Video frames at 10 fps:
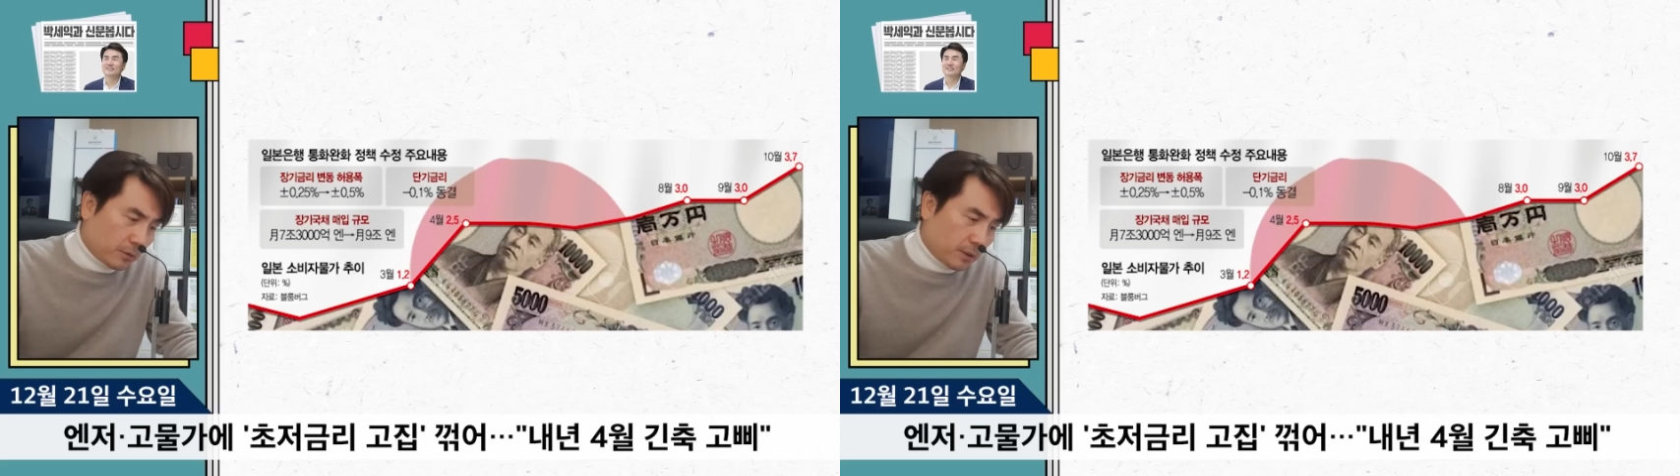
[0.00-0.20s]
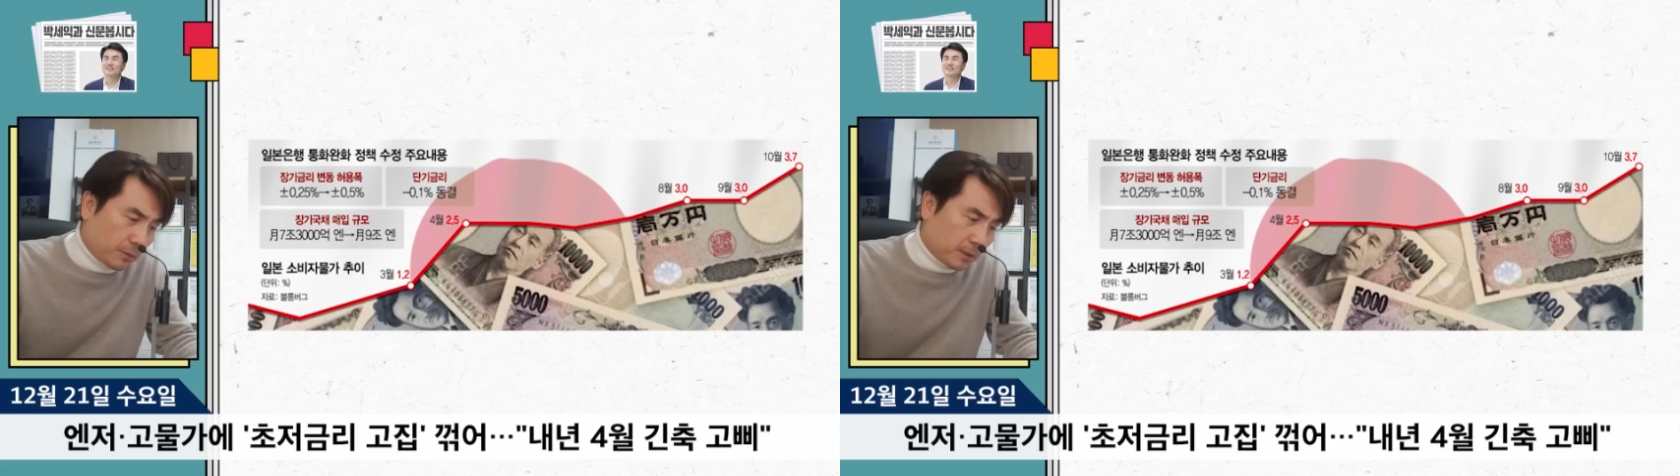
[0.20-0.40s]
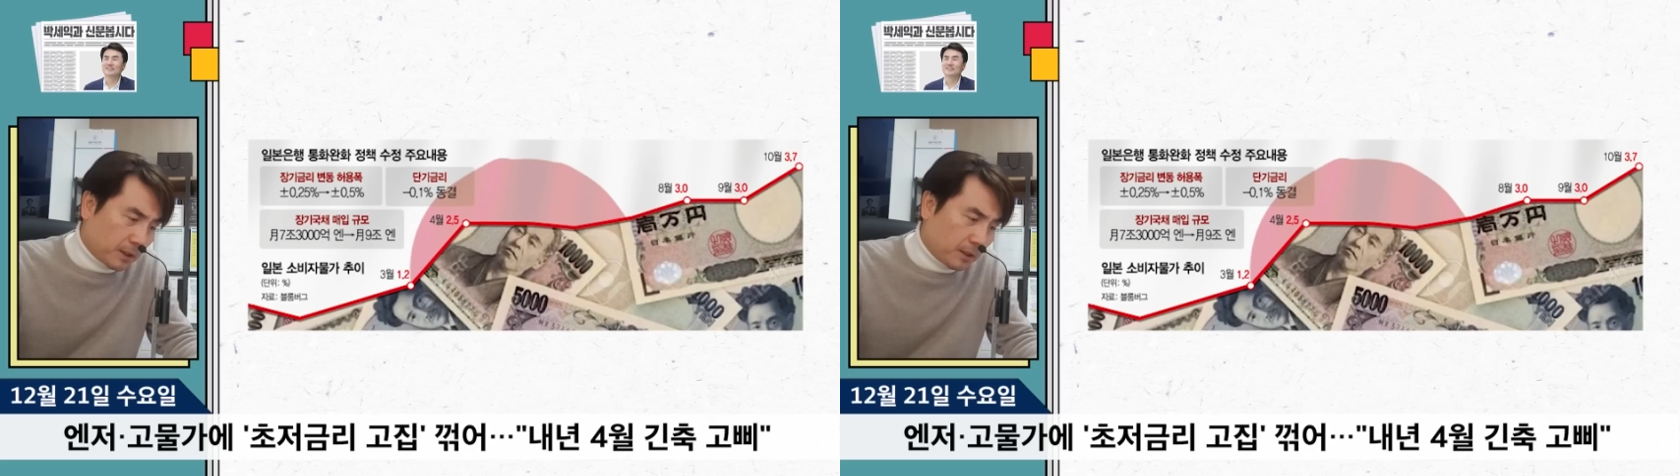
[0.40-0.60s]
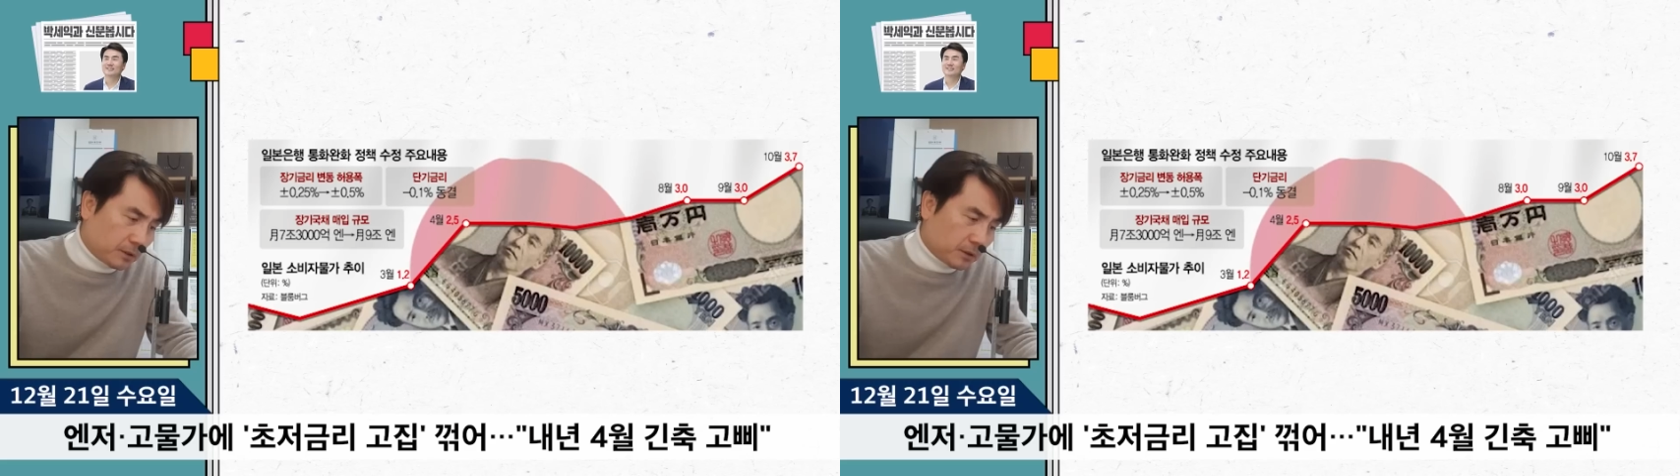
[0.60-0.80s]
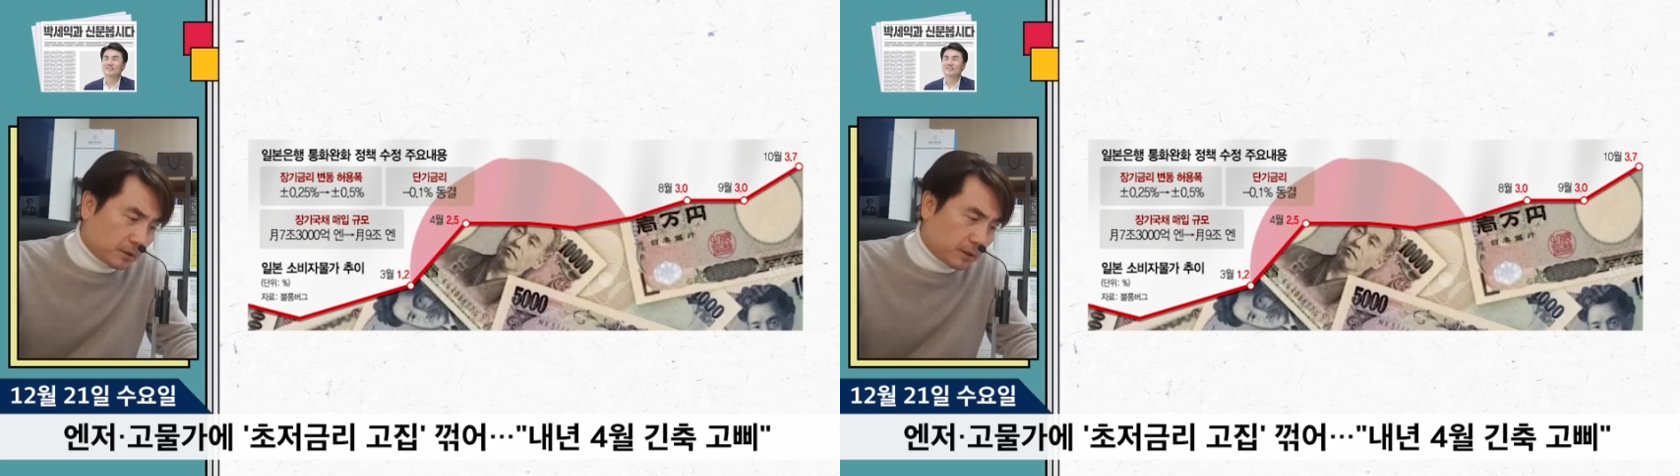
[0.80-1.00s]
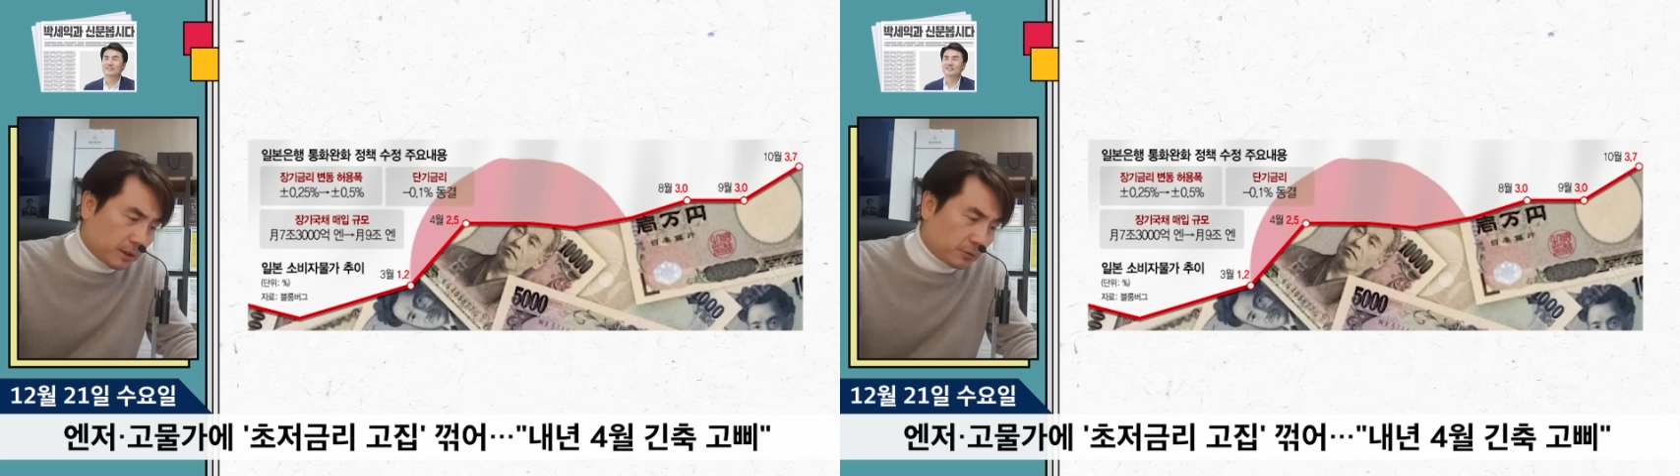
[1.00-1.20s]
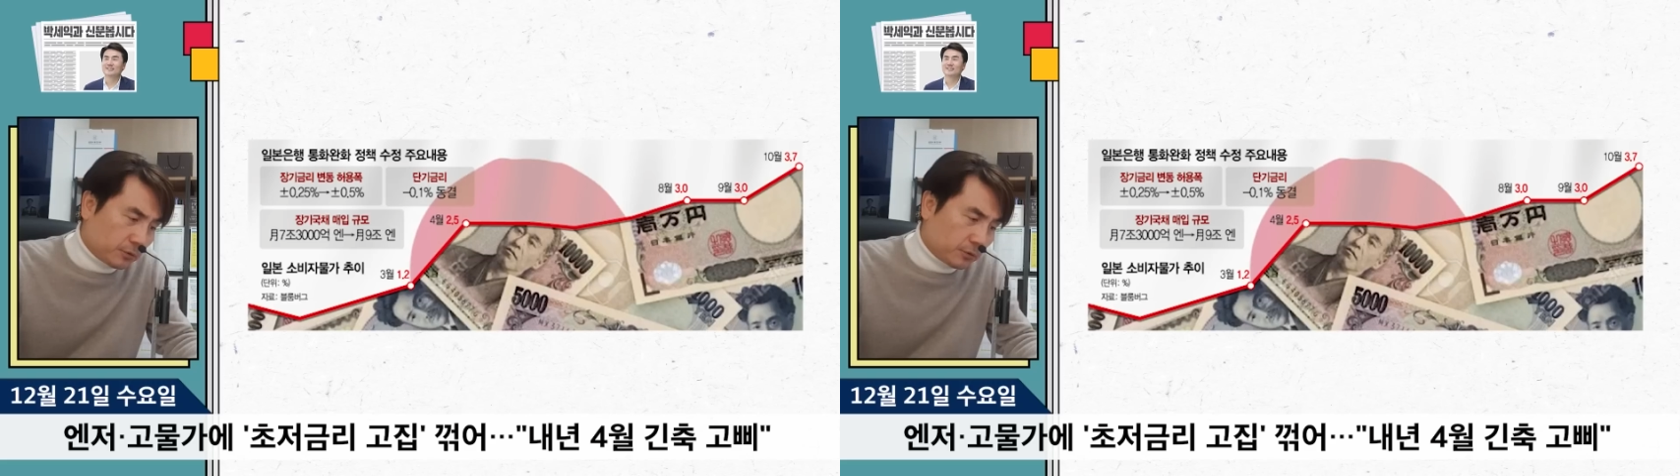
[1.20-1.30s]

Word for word: 통화 완화 정책